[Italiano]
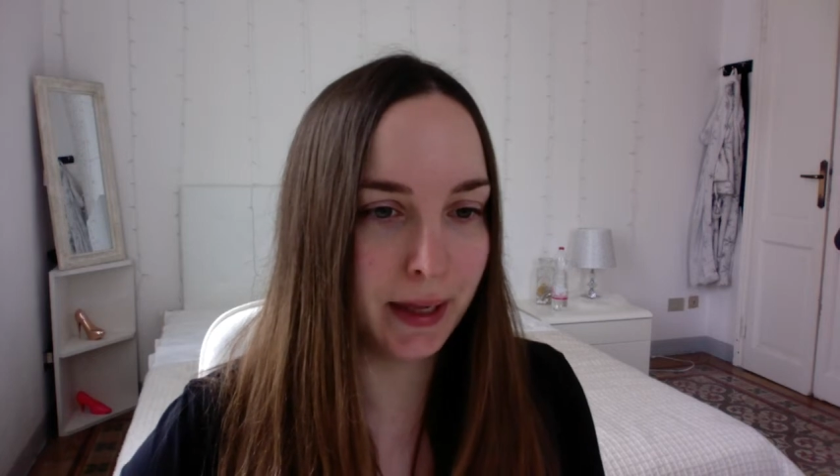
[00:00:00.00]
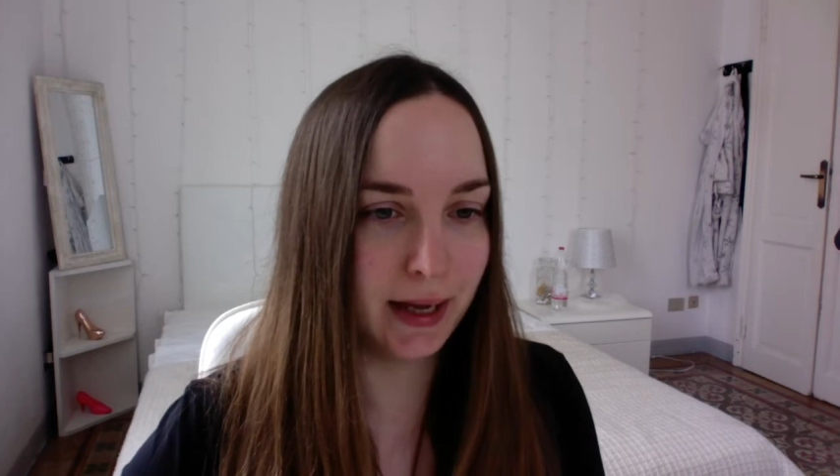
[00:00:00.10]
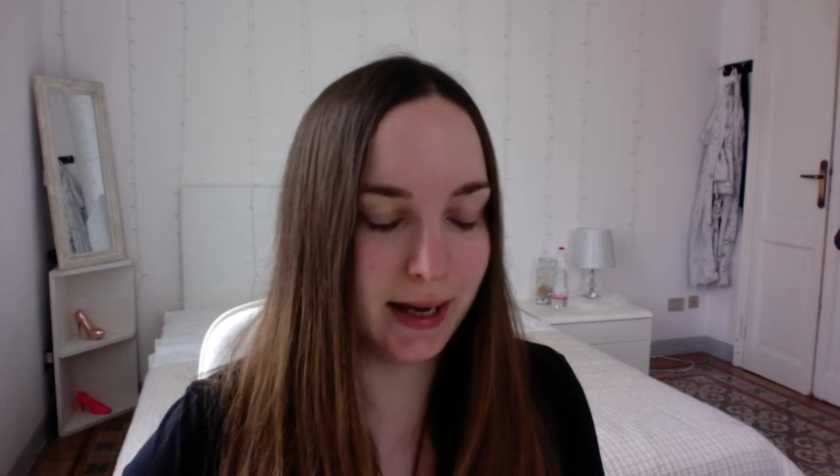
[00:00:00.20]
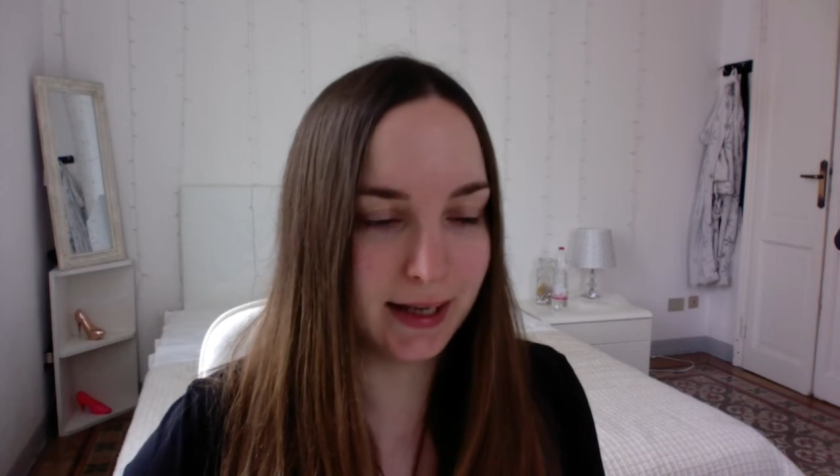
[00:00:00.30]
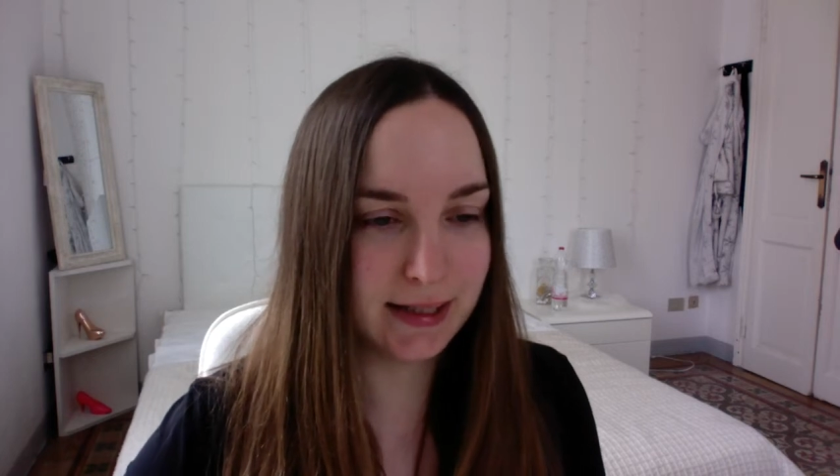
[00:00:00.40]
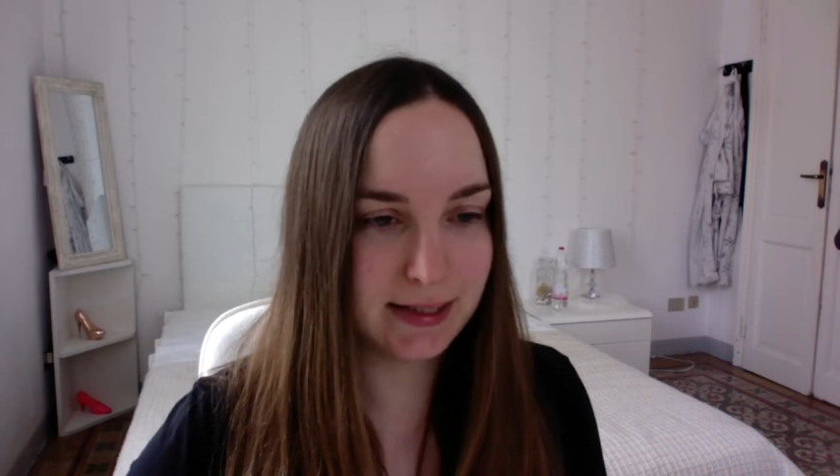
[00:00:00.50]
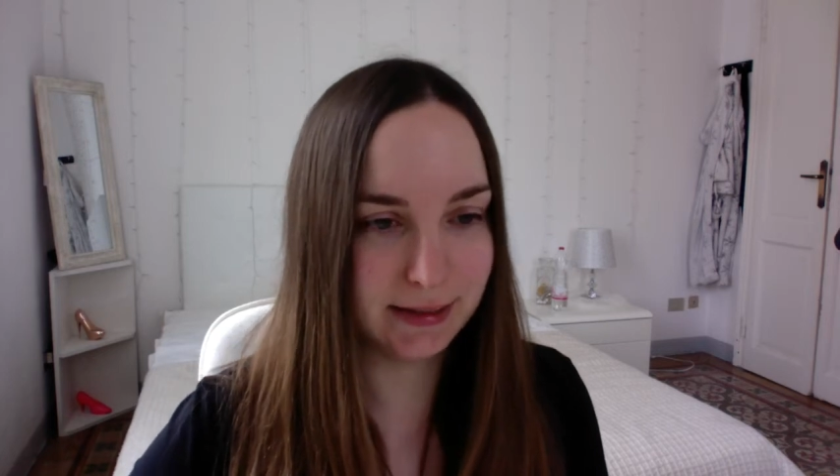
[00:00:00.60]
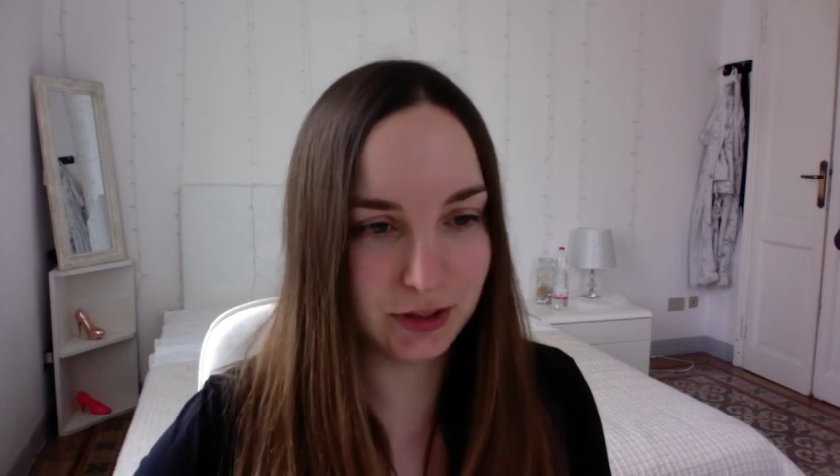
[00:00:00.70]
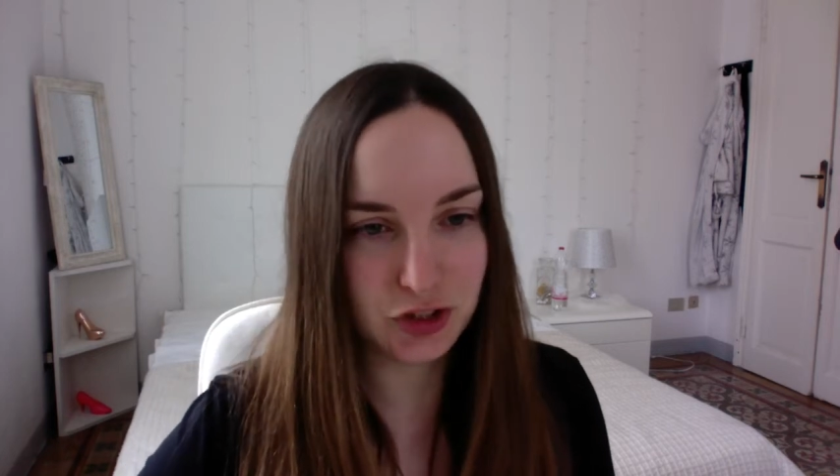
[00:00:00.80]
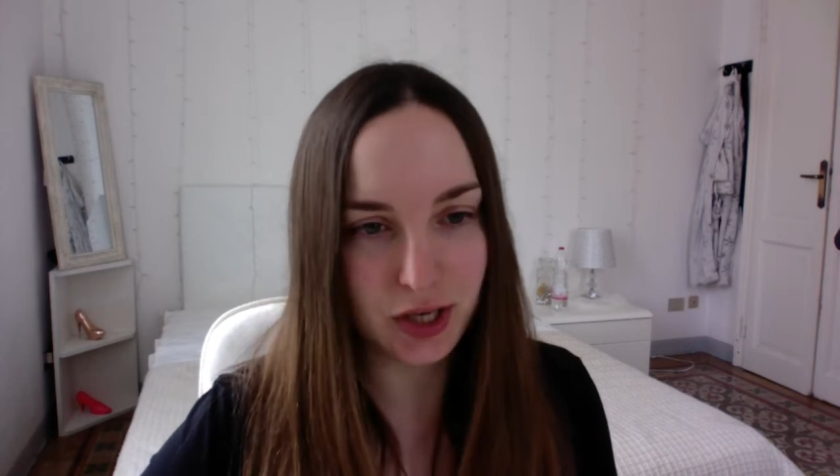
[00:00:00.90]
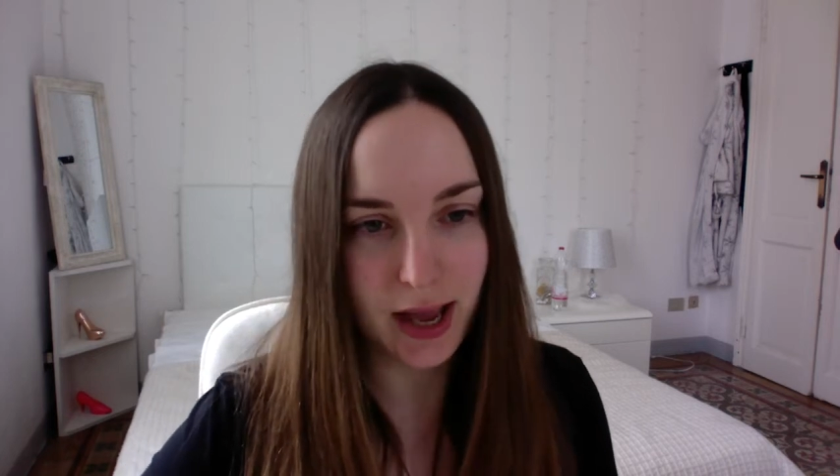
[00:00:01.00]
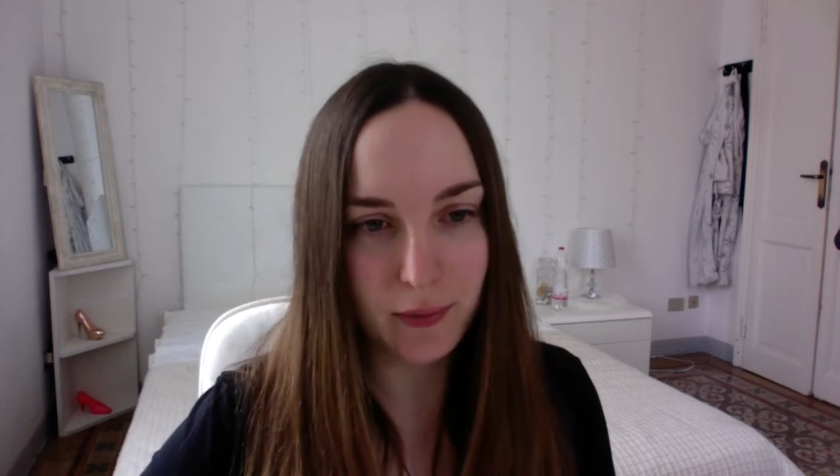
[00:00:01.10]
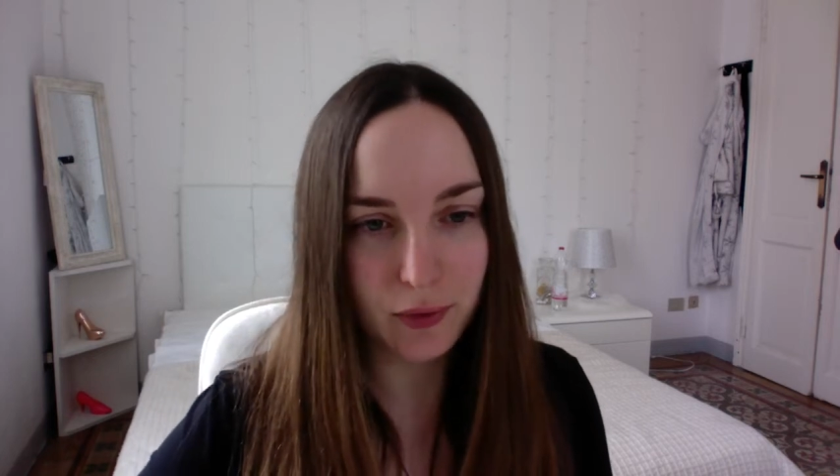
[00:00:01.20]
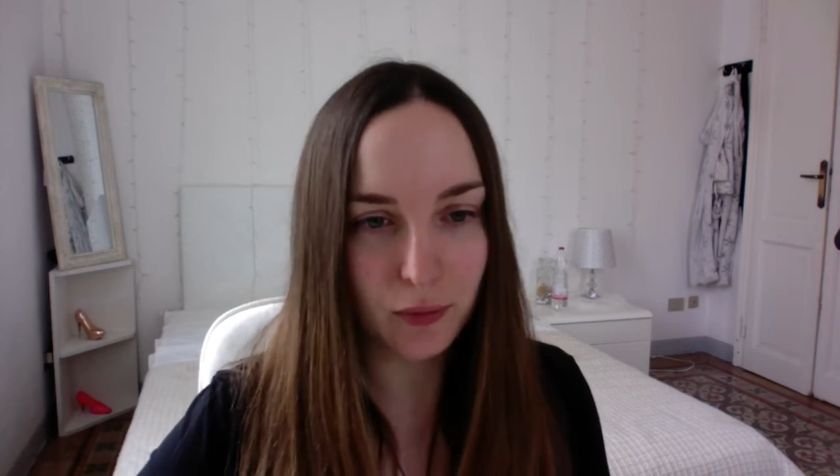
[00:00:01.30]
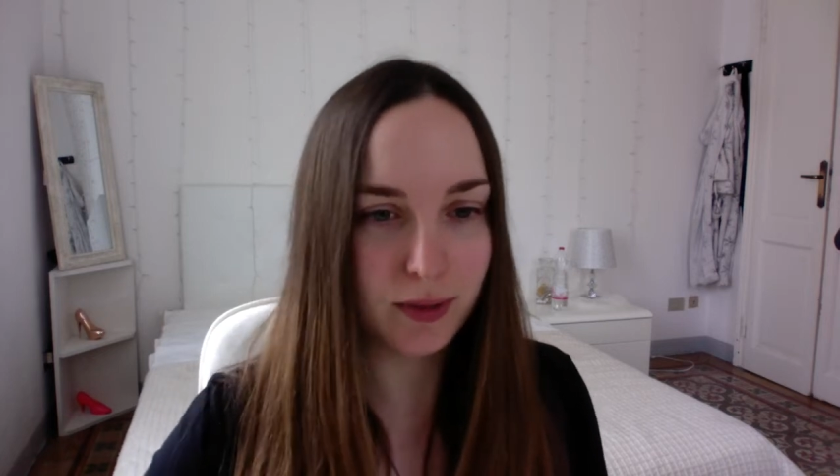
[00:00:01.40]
eh, 16 euro,